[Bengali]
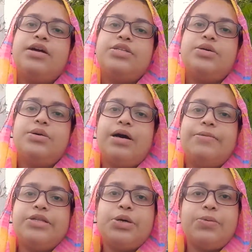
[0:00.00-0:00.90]
তো
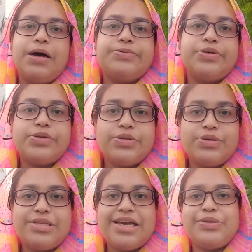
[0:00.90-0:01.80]
আমাদের খুব আফসোস হতো
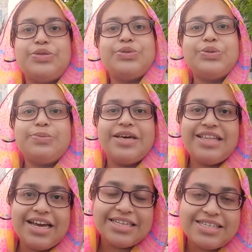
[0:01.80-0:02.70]
যে এত সুন্দর
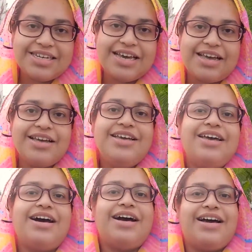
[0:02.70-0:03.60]
মেহেদি গাছটা
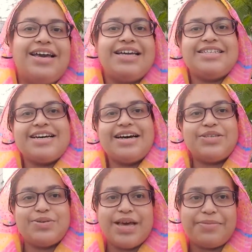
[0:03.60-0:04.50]
এটা
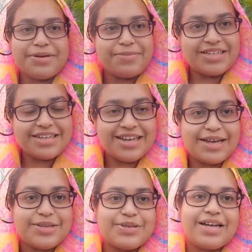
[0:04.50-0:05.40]
যদি আমাদের বাসায়
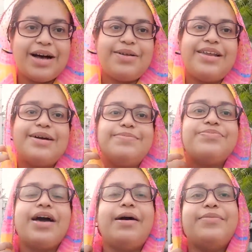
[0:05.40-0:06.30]
থাকতো তাহলে
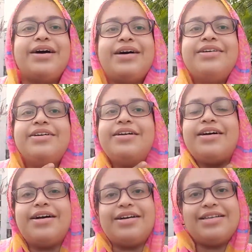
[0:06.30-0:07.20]
আমরা
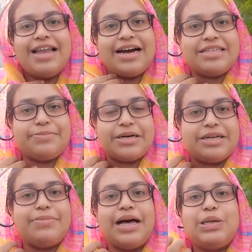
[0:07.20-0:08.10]
লাগাতে
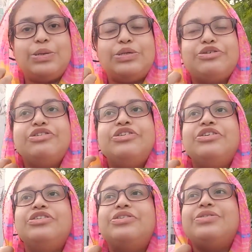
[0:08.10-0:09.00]
পারতাম ভালো হতো
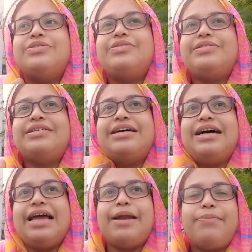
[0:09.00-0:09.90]
তো
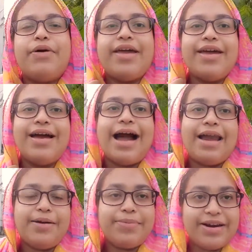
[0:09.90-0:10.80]
এরপরে
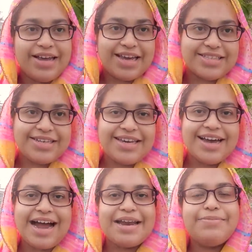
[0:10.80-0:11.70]
আরেকবার গিয়েছি
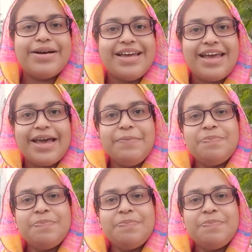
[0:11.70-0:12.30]
আরেকবার গিয়ে